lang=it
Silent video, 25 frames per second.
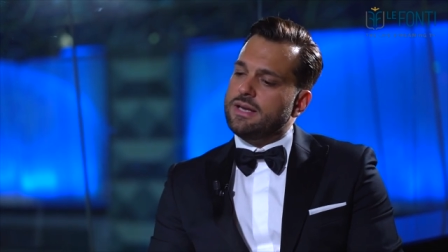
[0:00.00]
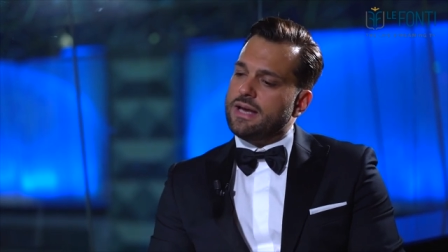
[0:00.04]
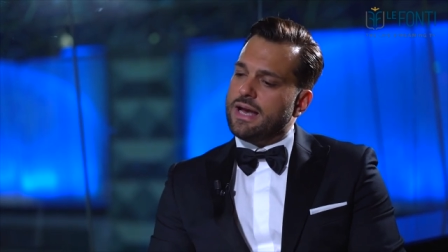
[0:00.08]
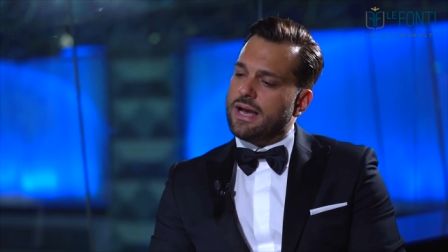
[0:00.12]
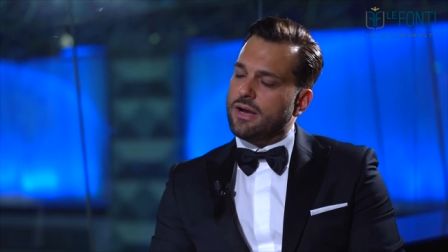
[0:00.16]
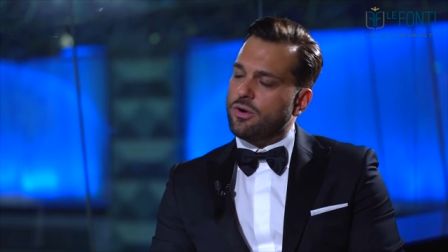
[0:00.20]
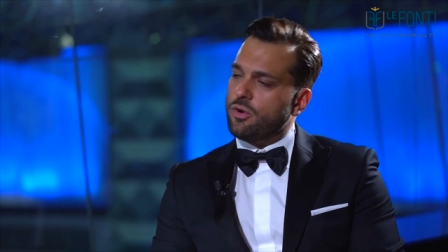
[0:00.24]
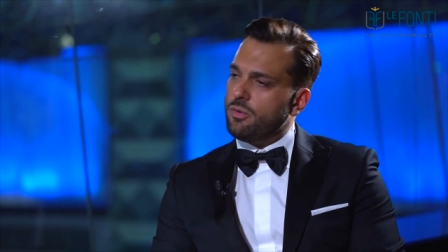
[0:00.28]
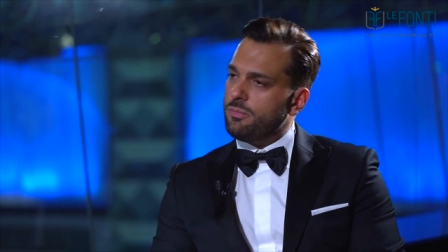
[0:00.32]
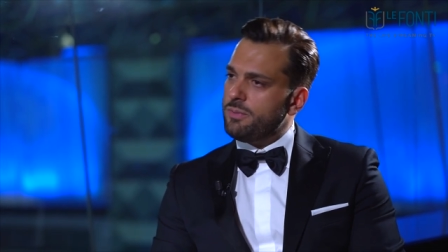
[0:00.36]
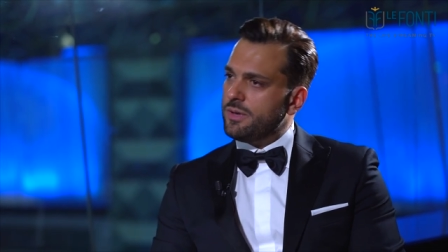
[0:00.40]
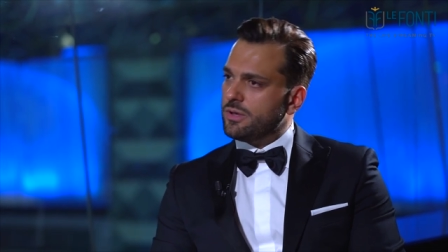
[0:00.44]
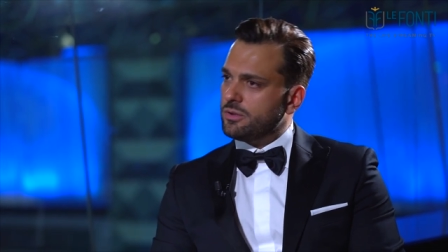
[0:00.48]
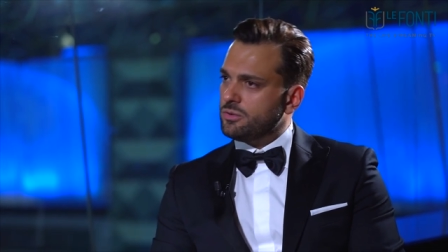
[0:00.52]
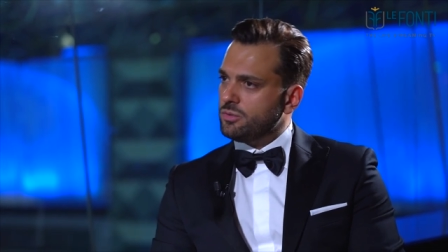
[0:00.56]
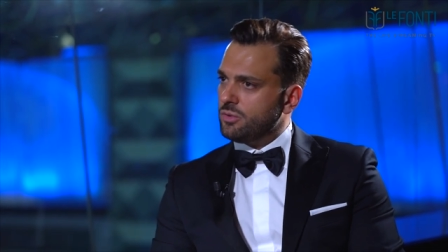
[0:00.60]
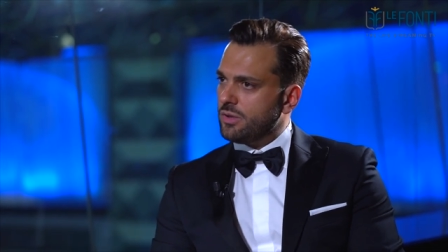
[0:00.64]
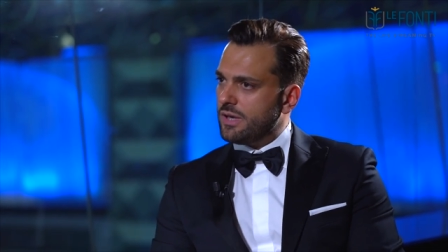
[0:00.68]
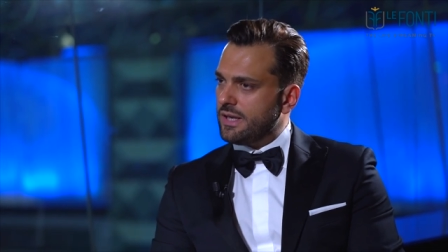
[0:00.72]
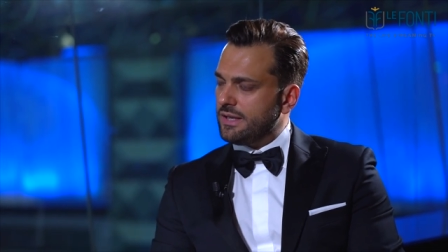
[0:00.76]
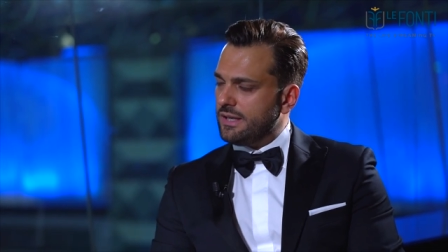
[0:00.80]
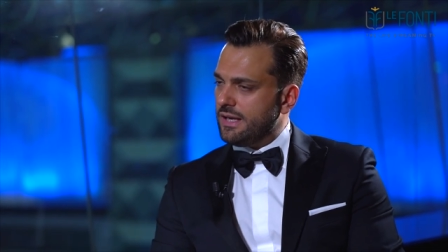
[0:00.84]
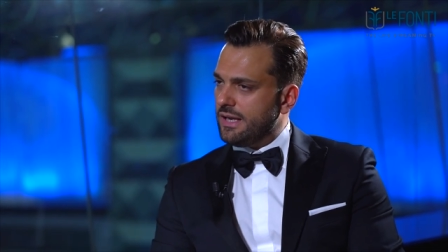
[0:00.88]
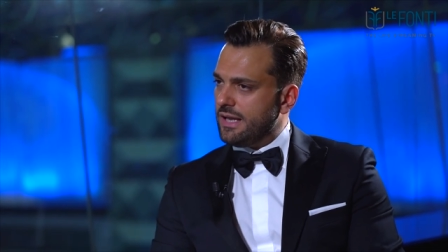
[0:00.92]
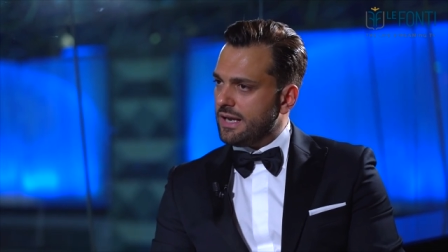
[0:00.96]
a
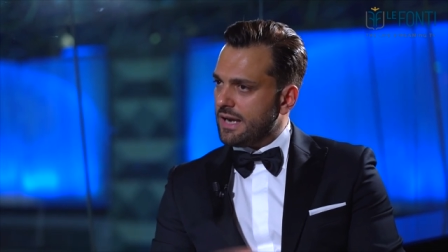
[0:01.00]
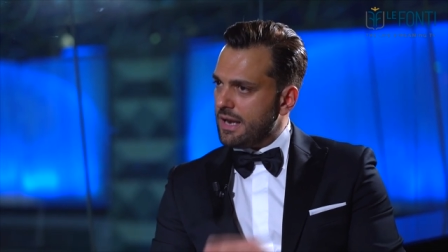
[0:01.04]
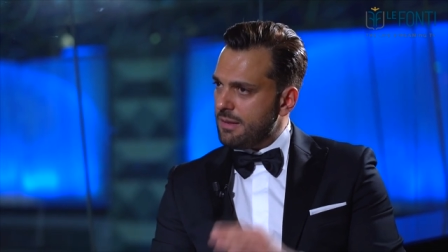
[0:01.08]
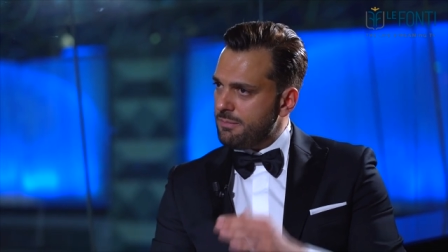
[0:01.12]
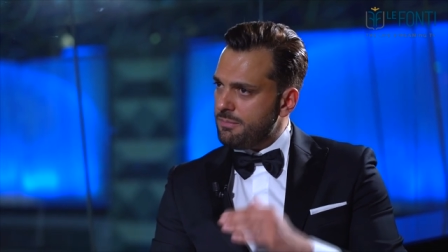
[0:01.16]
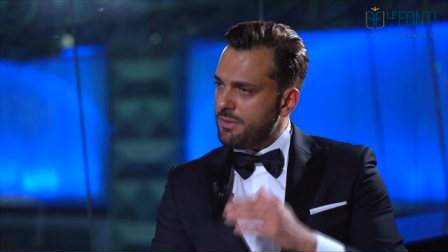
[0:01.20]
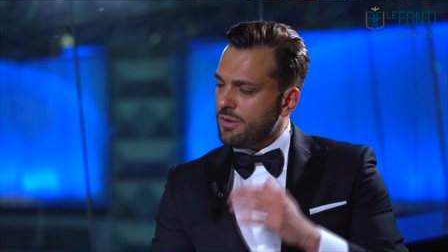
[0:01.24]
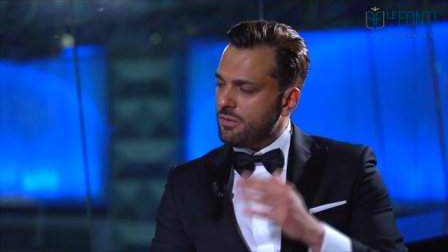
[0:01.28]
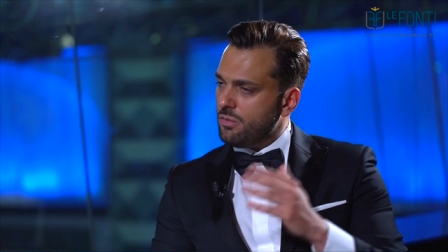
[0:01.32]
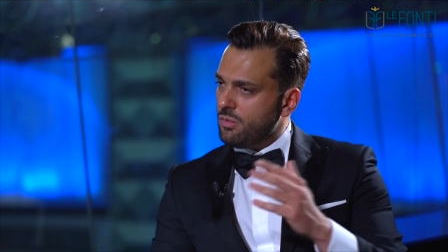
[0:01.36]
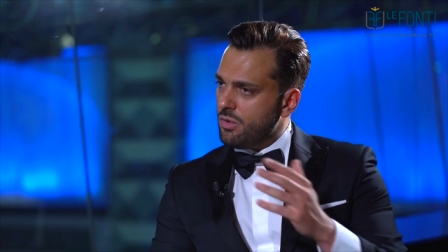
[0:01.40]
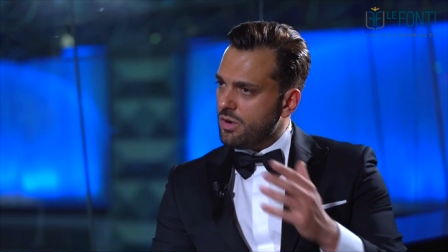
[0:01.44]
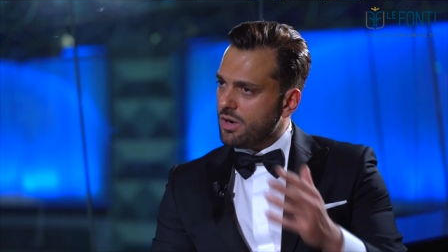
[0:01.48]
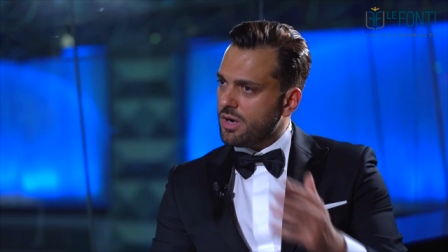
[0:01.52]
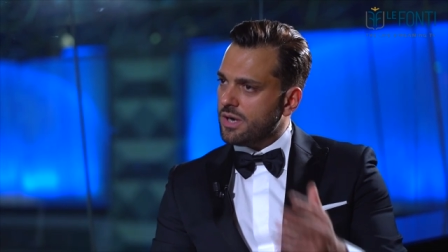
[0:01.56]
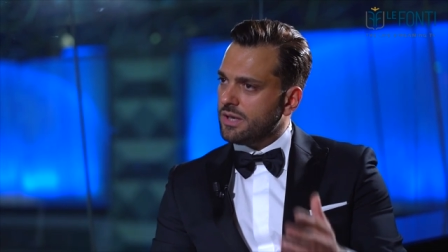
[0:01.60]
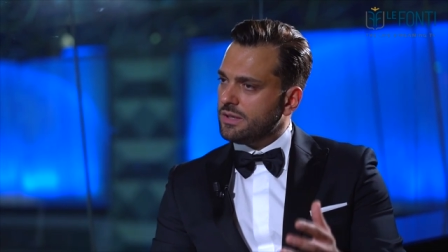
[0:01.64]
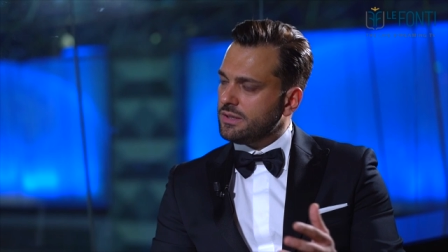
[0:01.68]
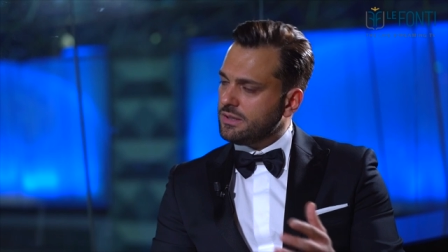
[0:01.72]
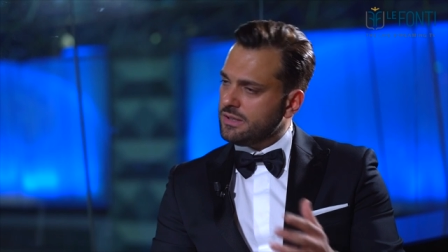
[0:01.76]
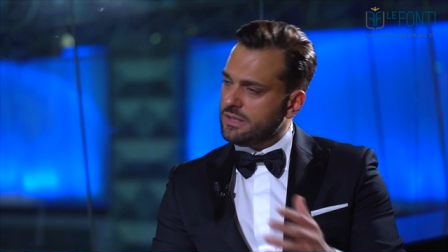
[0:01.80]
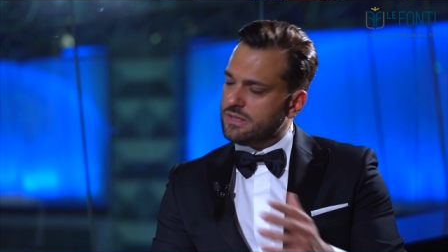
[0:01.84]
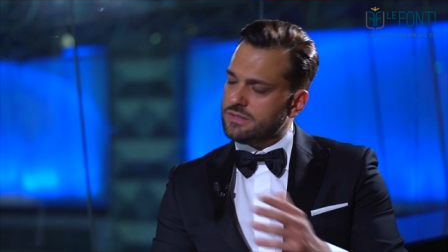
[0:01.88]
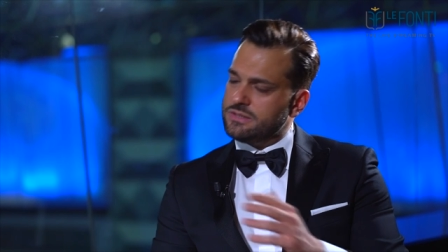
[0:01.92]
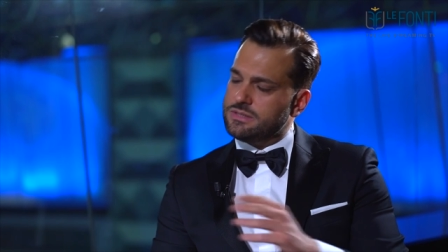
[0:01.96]
copertura delle rep and
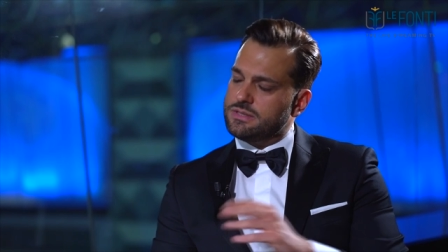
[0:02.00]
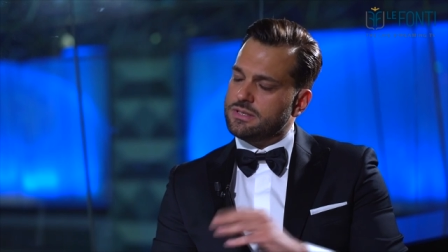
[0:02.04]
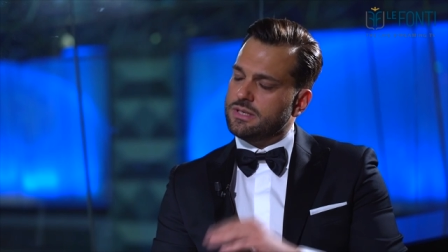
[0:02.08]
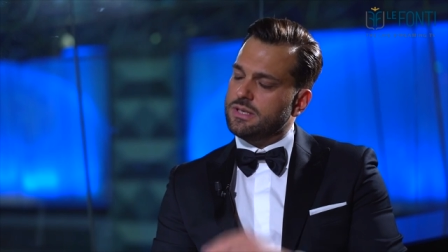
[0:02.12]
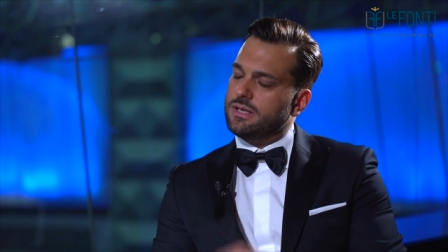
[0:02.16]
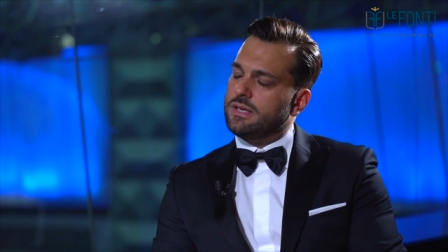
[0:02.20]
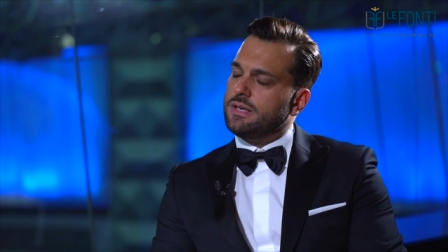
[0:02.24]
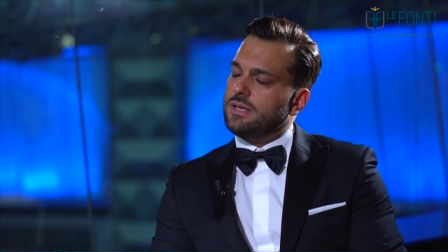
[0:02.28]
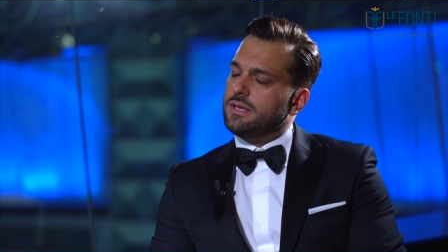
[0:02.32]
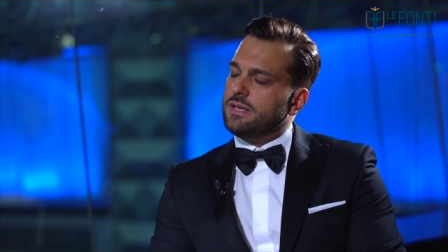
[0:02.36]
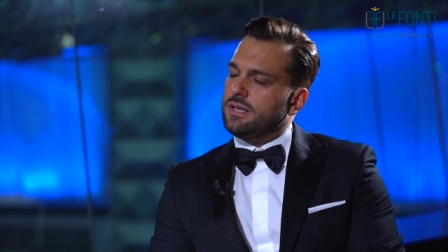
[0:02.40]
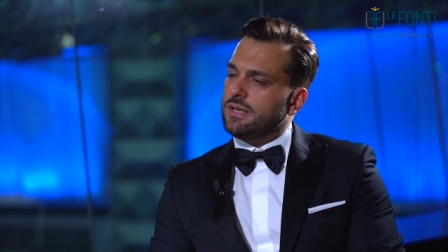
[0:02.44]
warranties